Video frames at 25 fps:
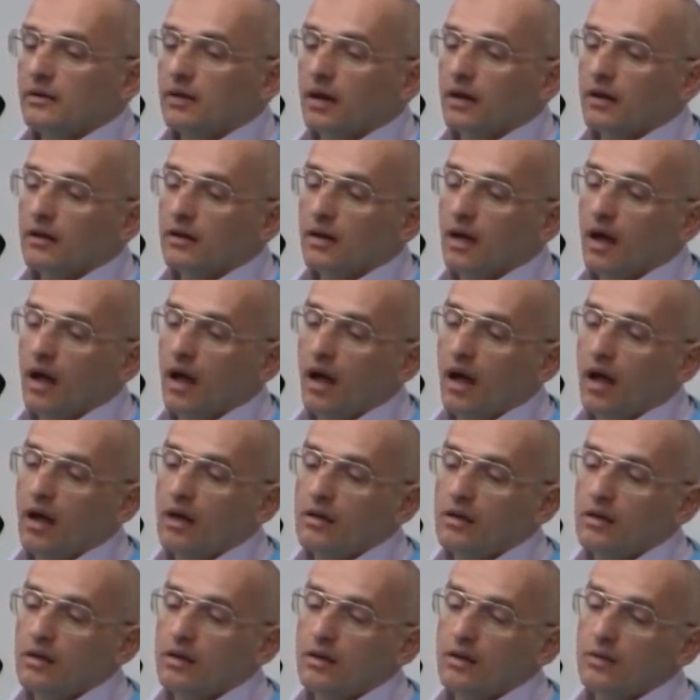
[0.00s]
Тогда
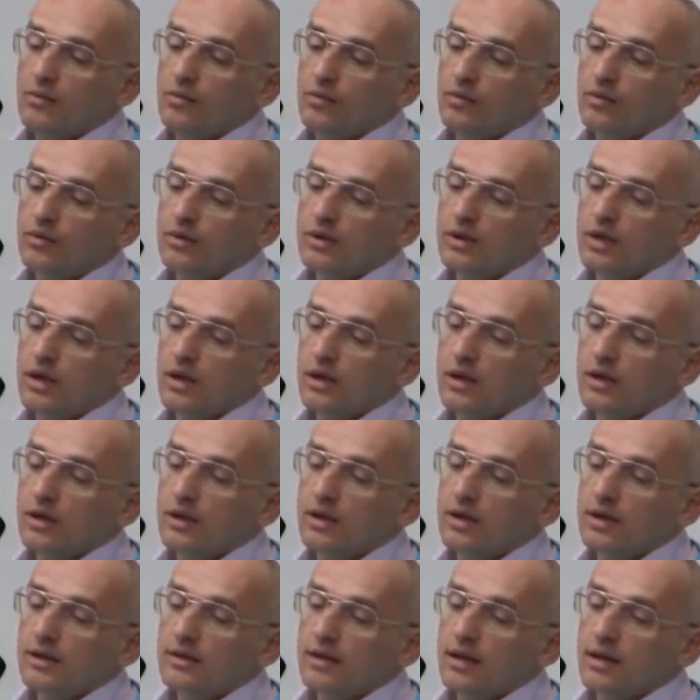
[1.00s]
они ему
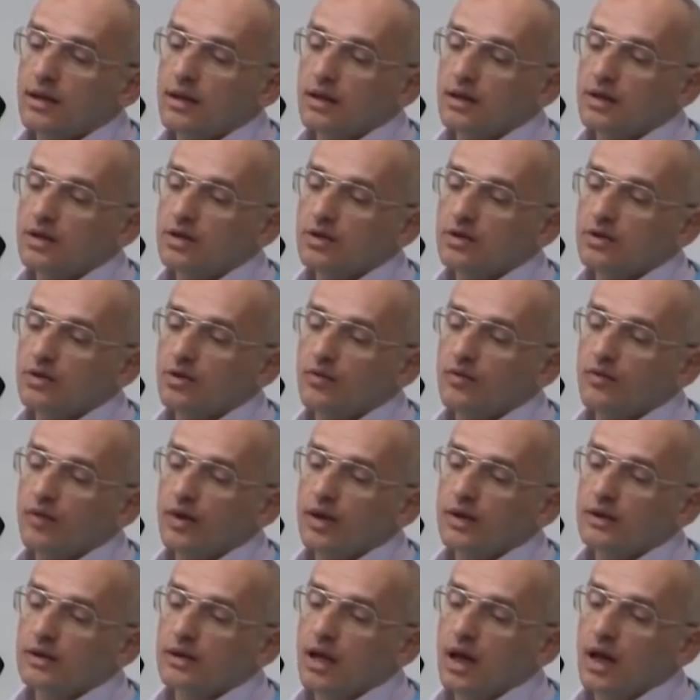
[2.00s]
целых несколько часов
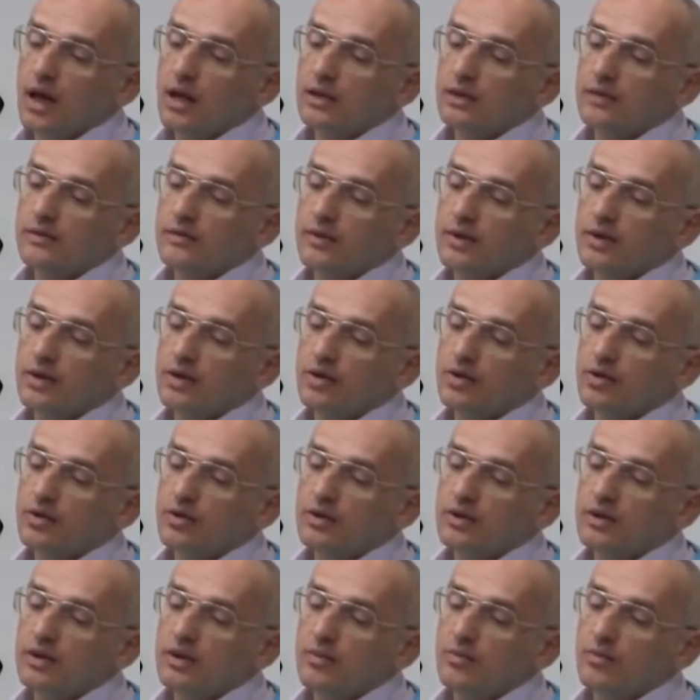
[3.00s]
рассказывали,
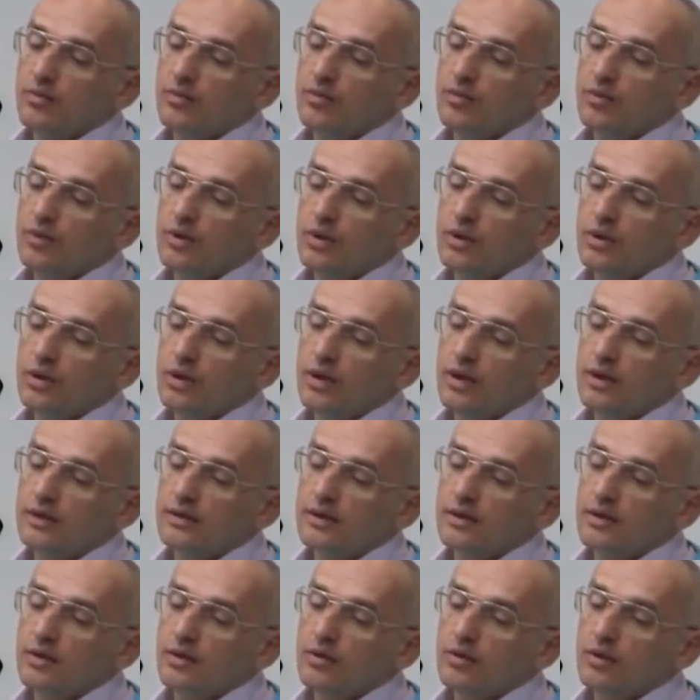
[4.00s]
что с ним будет,
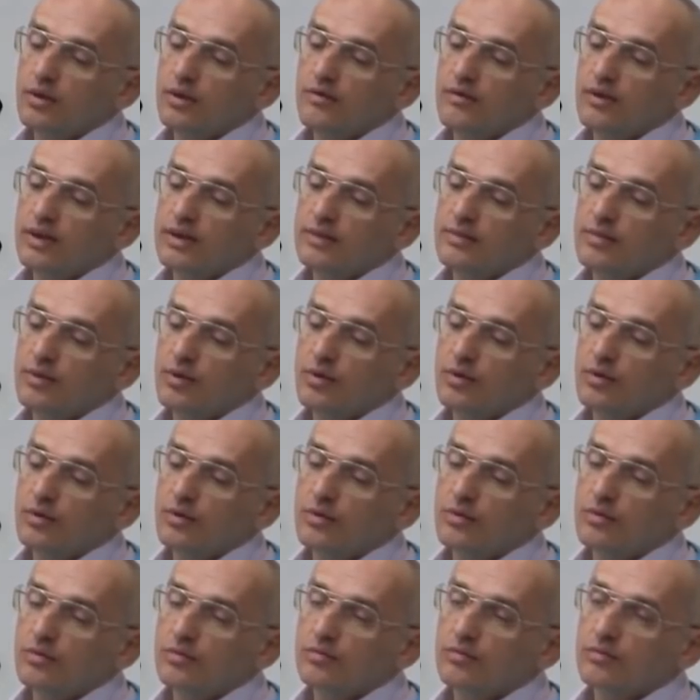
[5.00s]
если он не возьмет.